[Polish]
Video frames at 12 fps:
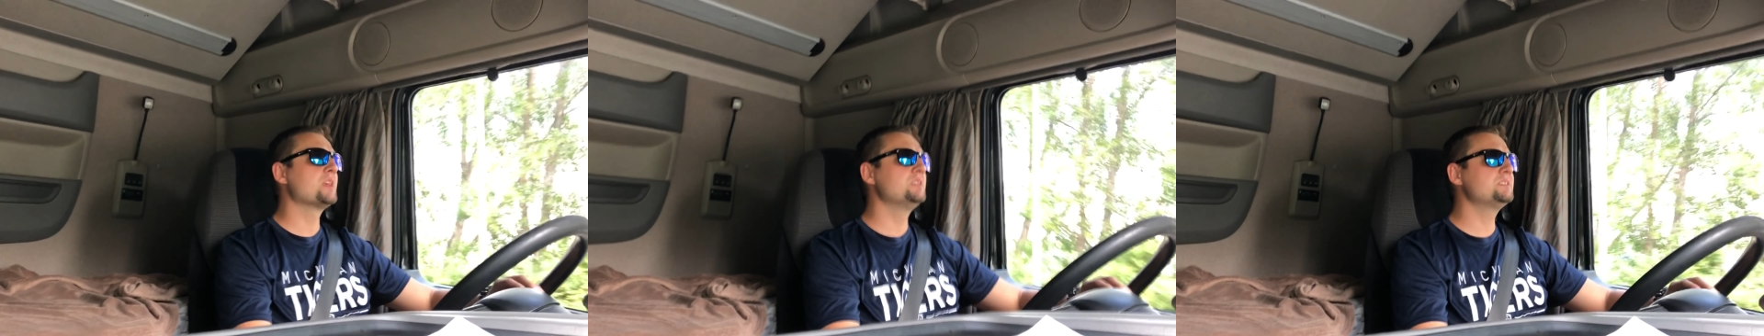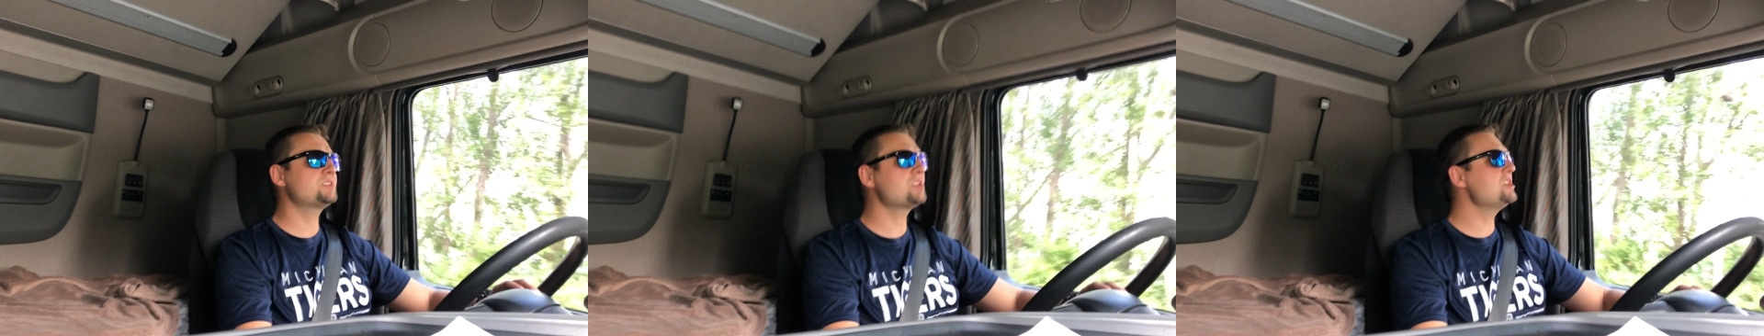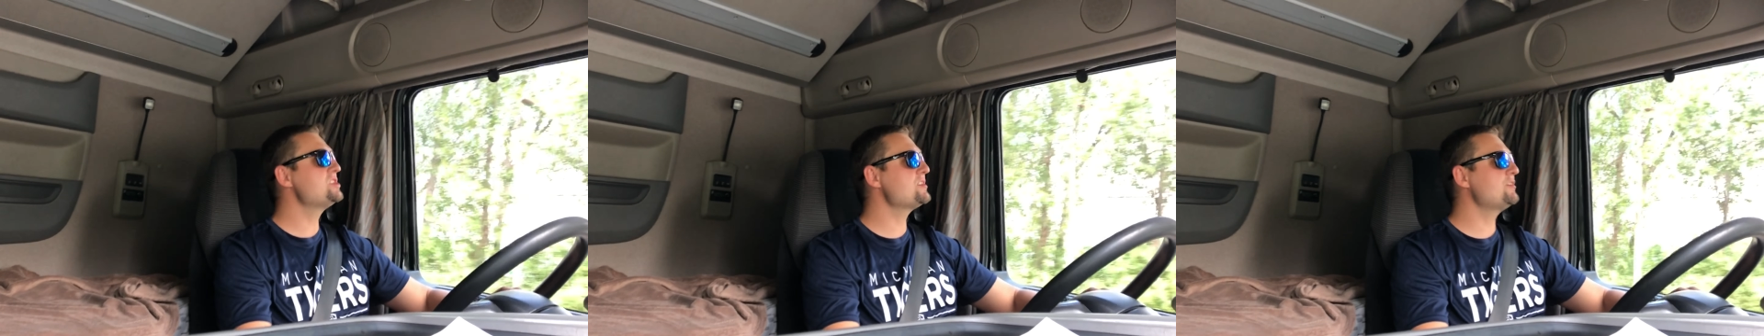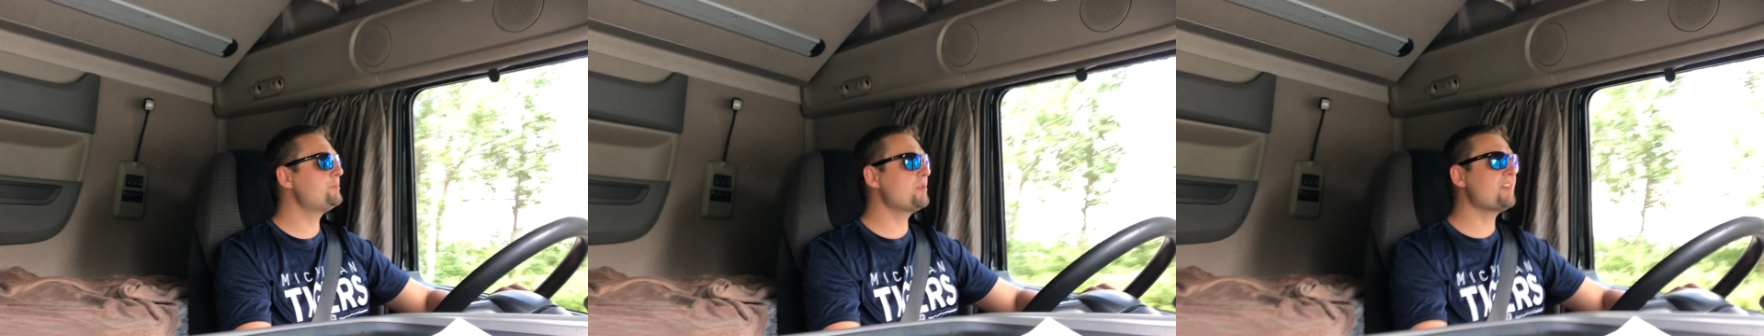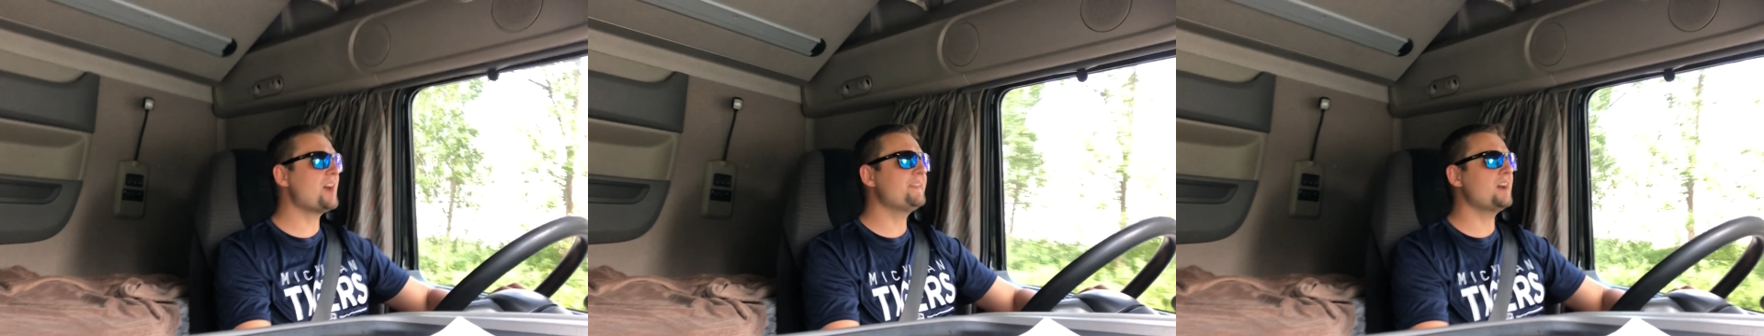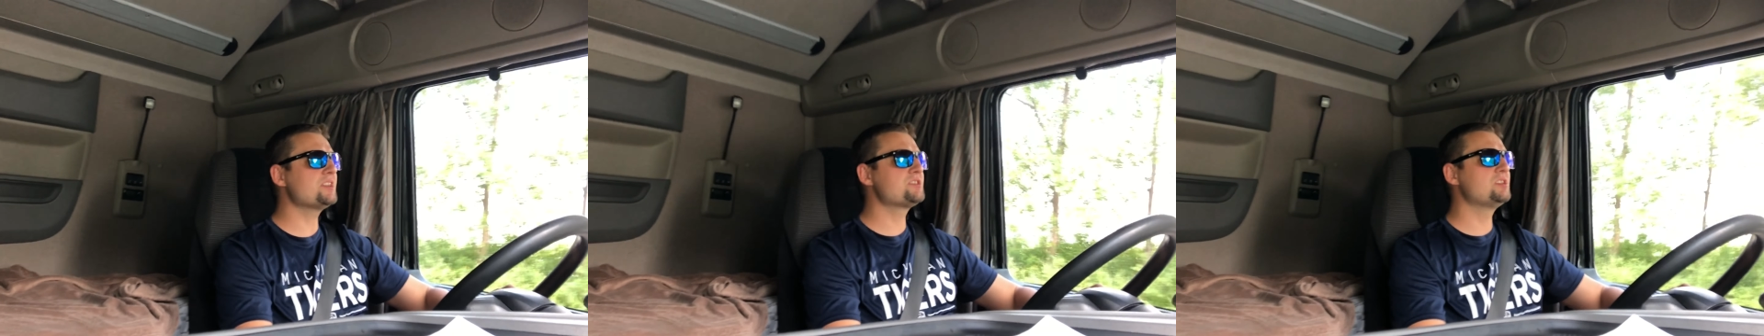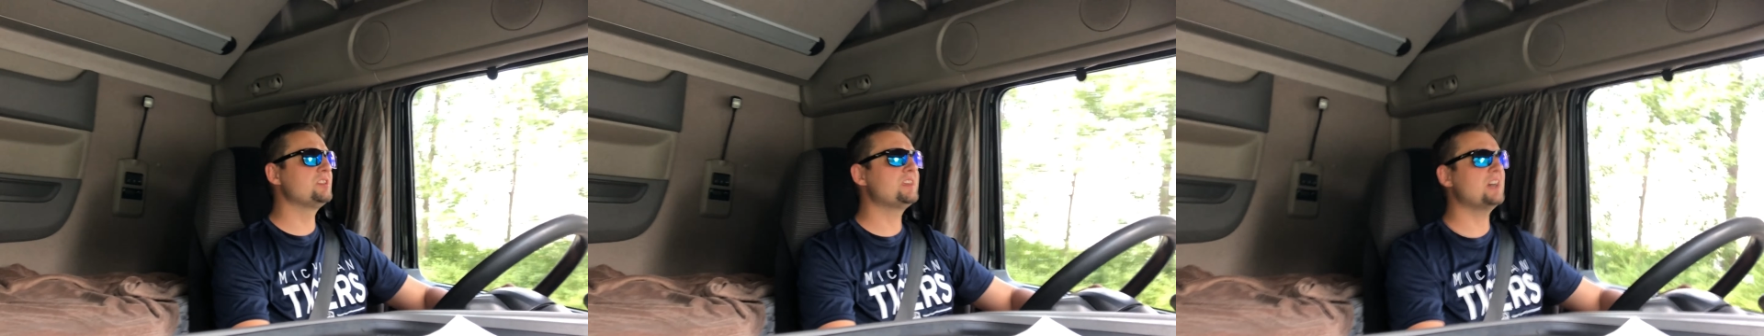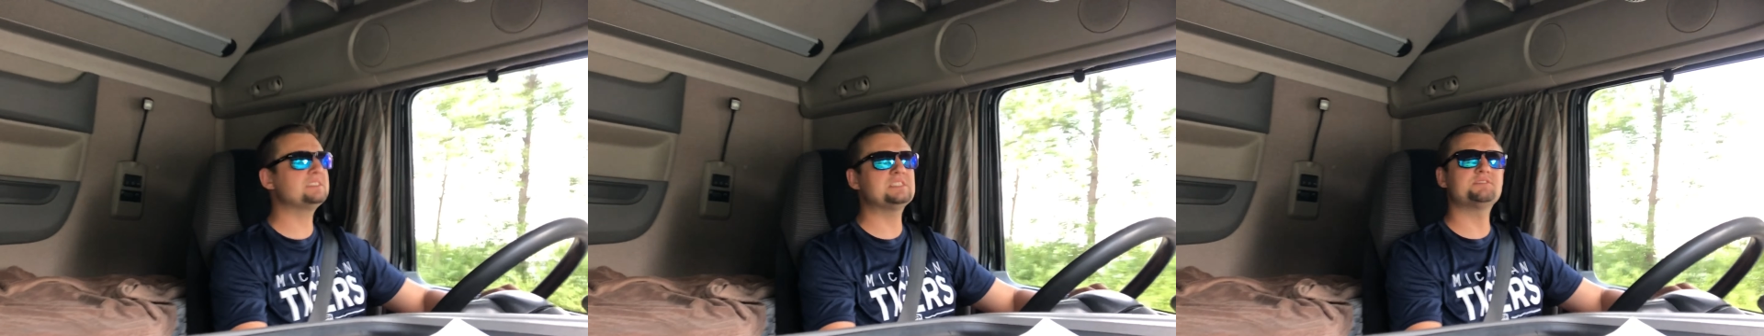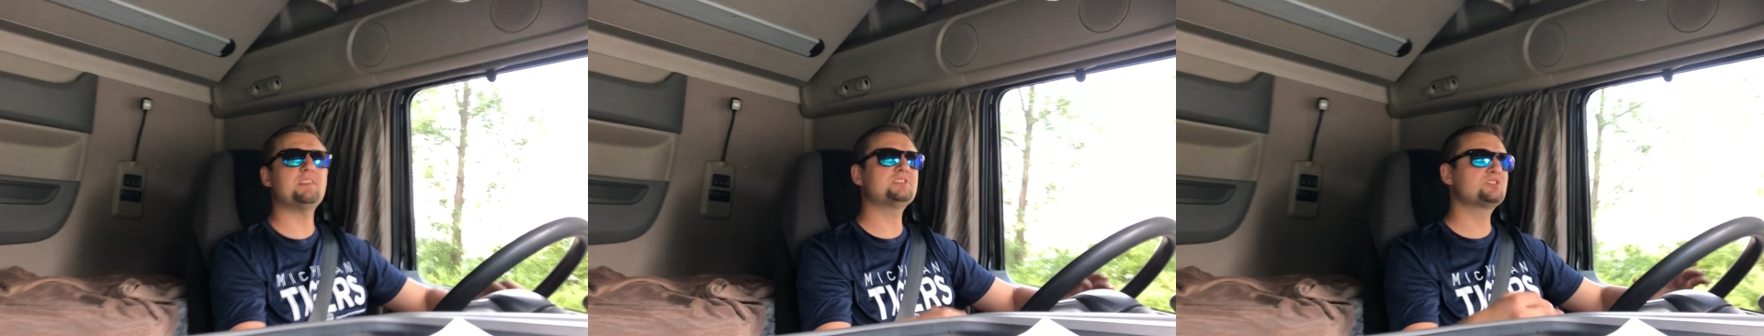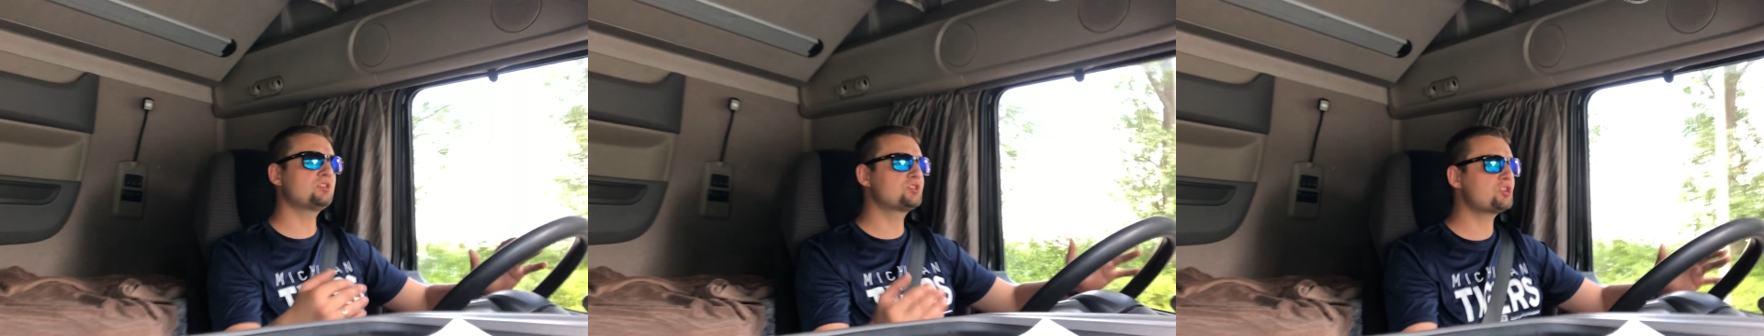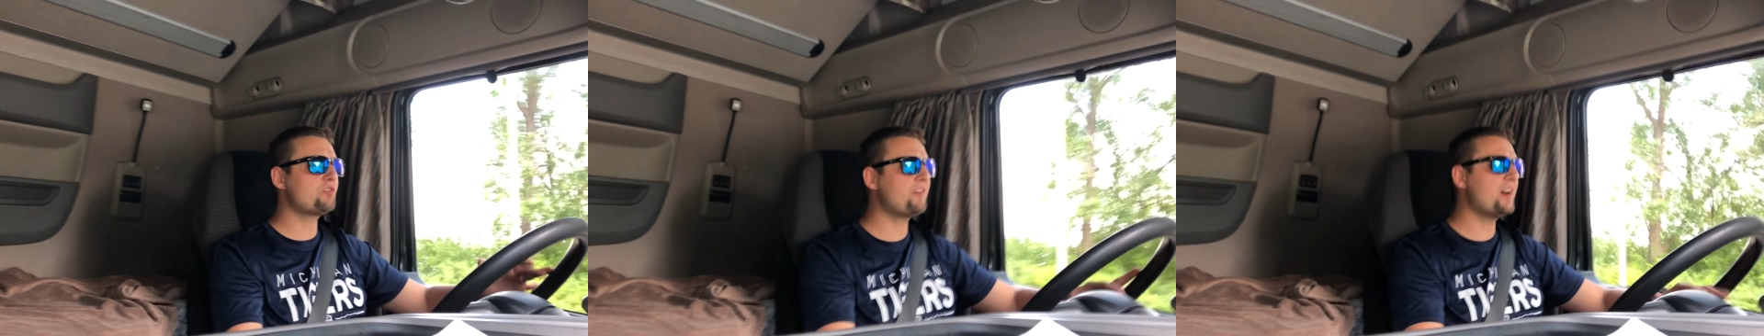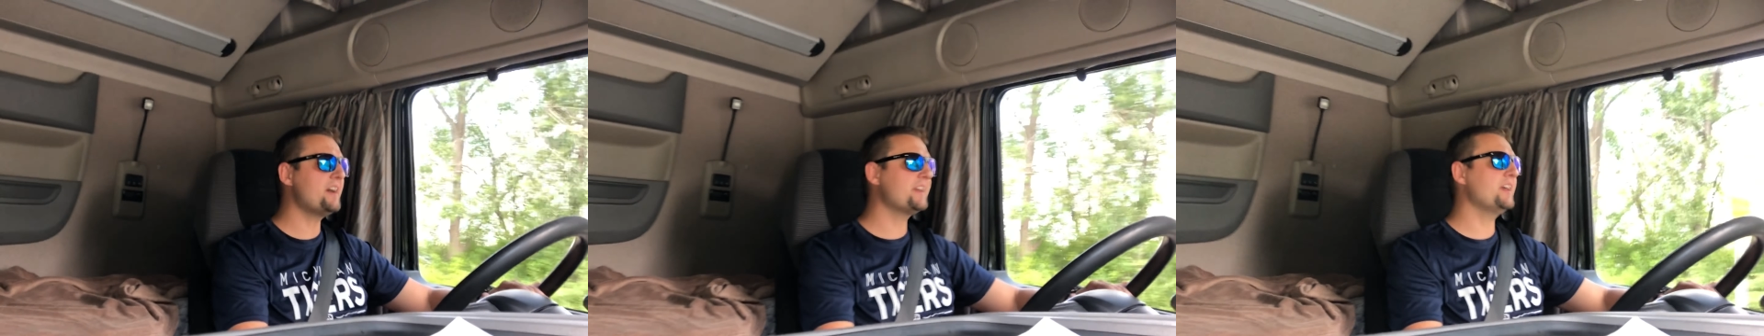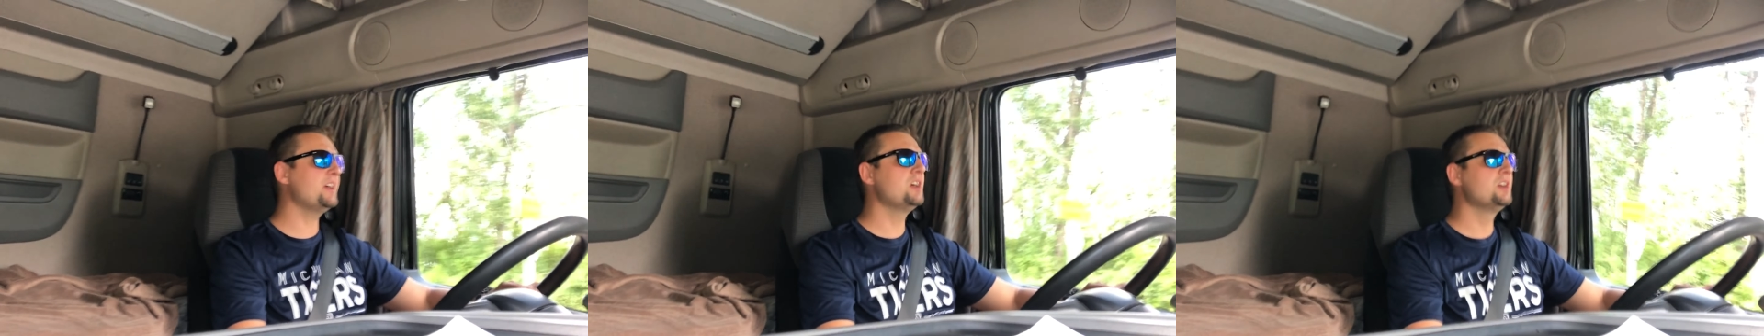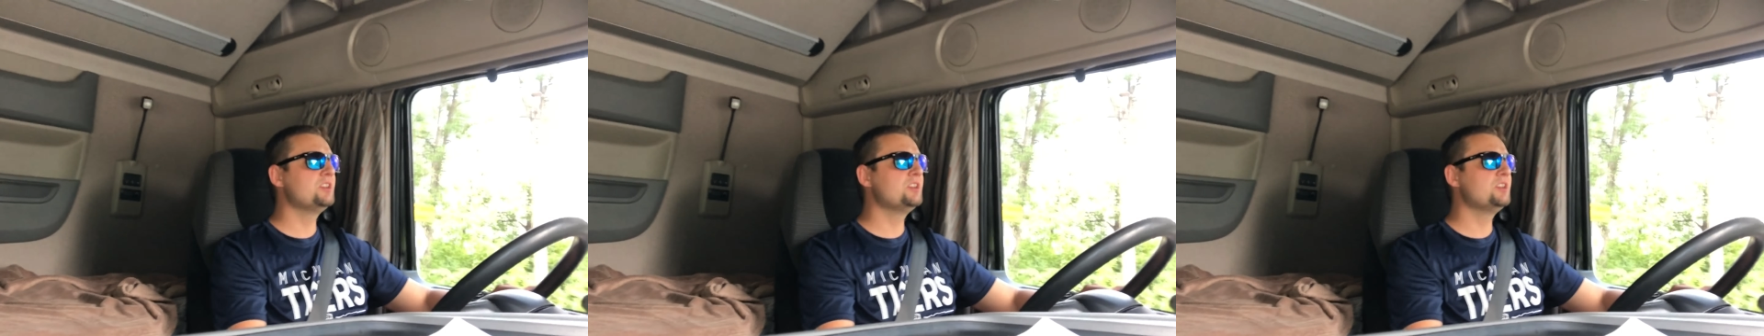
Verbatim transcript: Zaczęli się wypowiadać, jacy z was są szofery,